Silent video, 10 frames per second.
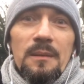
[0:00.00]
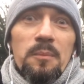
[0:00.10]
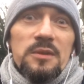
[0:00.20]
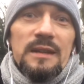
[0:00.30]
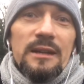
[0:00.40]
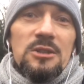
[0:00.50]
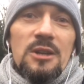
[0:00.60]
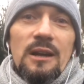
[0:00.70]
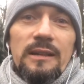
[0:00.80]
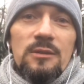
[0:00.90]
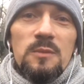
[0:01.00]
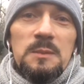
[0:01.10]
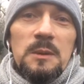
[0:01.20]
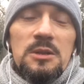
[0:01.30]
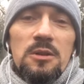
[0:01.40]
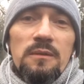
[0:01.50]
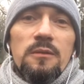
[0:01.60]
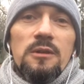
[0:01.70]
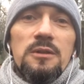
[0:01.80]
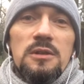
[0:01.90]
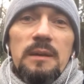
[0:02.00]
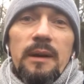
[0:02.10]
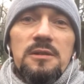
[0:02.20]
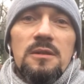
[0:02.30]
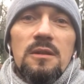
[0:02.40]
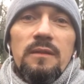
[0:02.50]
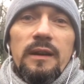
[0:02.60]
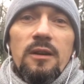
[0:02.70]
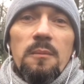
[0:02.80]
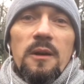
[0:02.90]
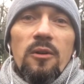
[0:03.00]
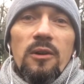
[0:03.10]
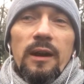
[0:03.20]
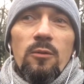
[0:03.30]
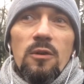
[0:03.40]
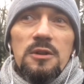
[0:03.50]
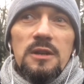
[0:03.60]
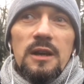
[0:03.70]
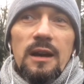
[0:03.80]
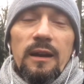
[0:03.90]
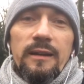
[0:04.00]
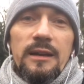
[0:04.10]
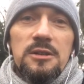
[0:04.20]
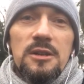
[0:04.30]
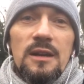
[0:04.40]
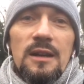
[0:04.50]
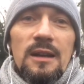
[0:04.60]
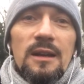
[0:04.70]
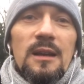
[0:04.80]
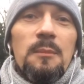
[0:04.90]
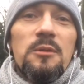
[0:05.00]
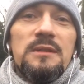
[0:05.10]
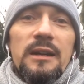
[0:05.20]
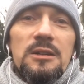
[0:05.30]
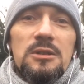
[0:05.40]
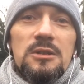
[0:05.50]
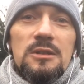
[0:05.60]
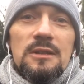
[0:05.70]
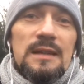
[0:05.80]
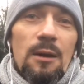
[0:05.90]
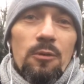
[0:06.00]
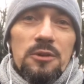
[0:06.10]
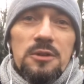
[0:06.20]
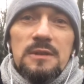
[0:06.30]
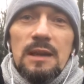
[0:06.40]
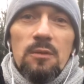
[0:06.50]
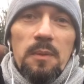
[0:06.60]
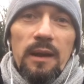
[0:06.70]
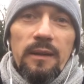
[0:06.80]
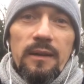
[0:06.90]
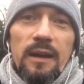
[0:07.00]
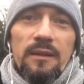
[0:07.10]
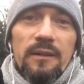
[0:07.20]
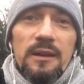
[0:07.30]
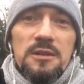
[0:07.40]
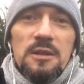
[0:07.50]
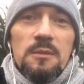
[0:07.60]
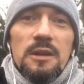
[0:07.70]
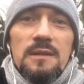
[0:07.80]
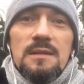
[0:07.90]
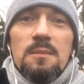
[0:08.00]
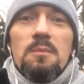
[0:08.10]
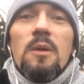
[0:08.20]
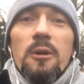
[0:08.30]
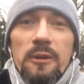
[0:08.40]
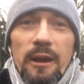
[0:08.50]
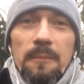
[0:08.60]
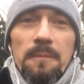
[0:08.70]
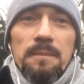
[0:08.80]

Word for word: poznajesz kalendarz ubezpieczeniowy, wchodzisz na marcinkowali.online ukośnik kalendarz i poznajesz całość, cały plan na 12 miesięcy. Miłego dnia!